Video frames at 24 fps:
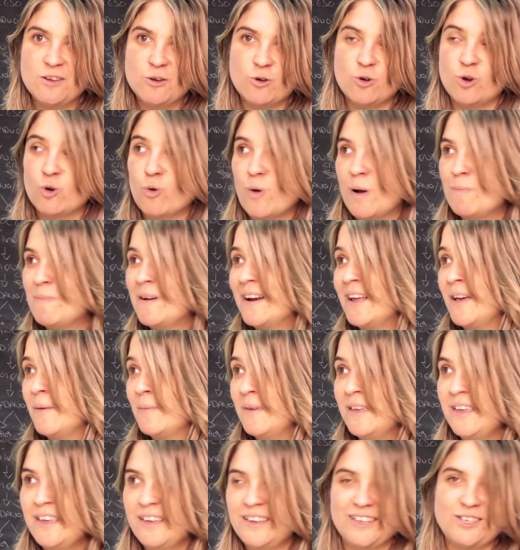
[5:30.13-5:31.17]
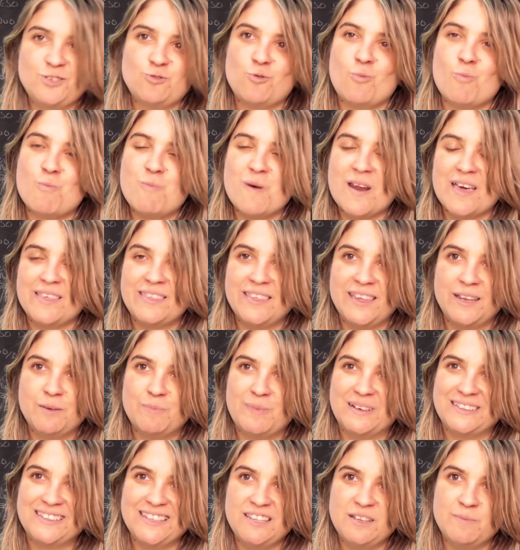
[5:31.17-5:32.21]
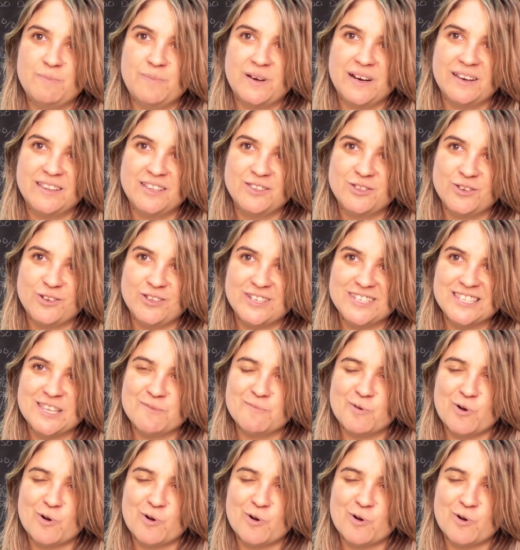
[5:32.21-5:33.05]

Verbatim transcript: Con lo cual para mí es un placer participar dentro de este